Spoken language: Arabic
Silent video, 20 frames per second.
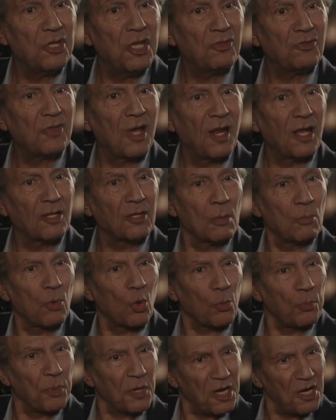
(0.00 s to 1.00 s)
اتنين تلاته
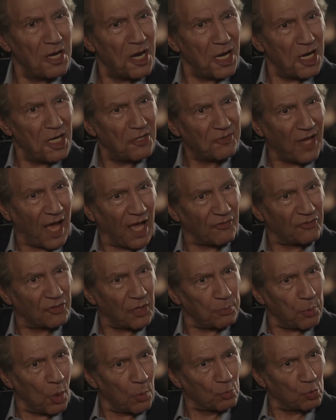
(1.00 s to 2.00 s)
مخبرين اللي انت
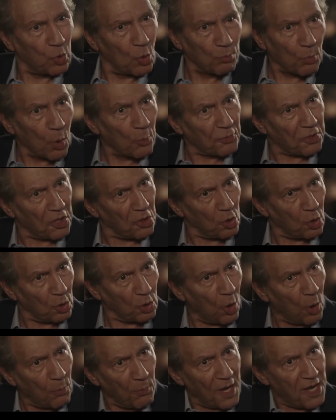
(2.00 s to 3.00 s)
هتسيبهم دول ممكن
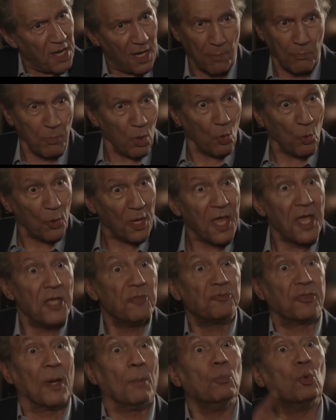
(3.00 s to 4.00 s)
ان هم يعملوا ايه
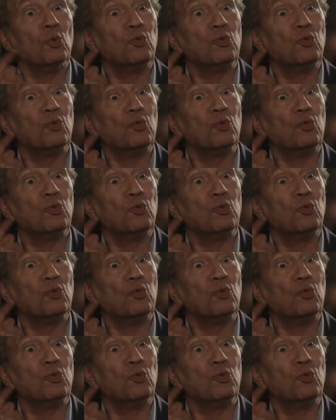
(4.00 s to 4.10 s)
انت